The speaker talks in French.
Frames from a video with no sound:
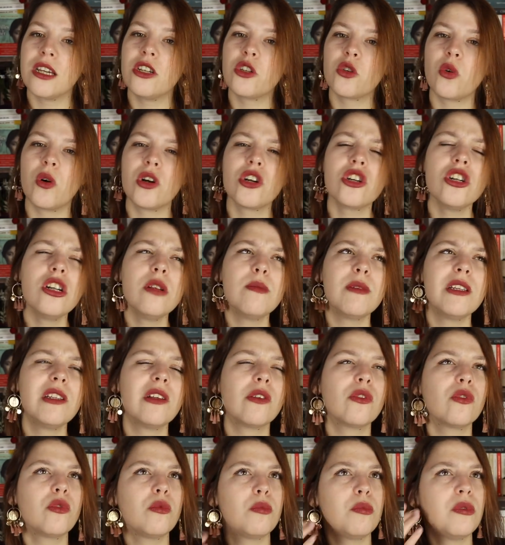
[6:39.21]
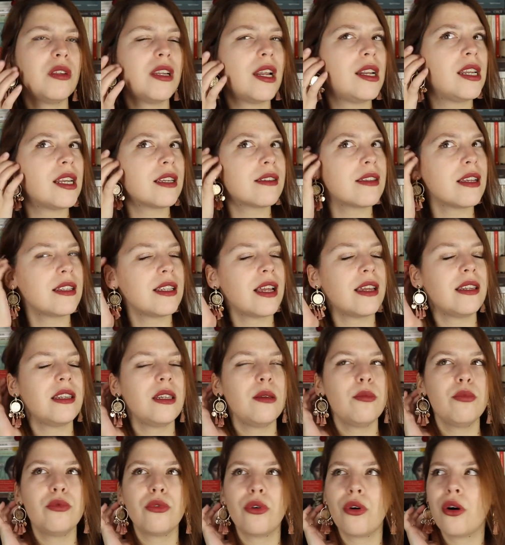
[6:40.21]
je crois que je l'ai mis dans une pile à lire cette
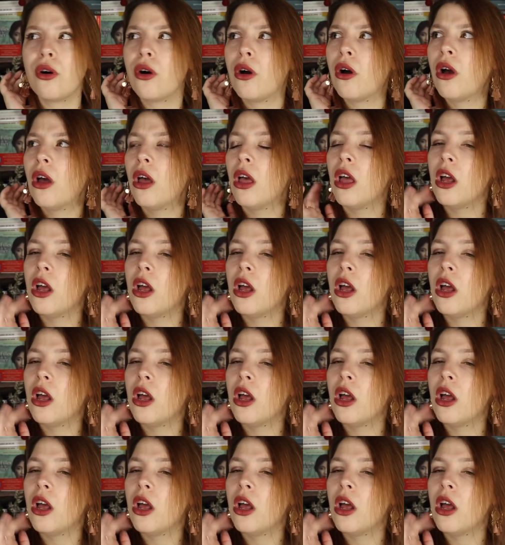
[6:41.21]
année pour euh,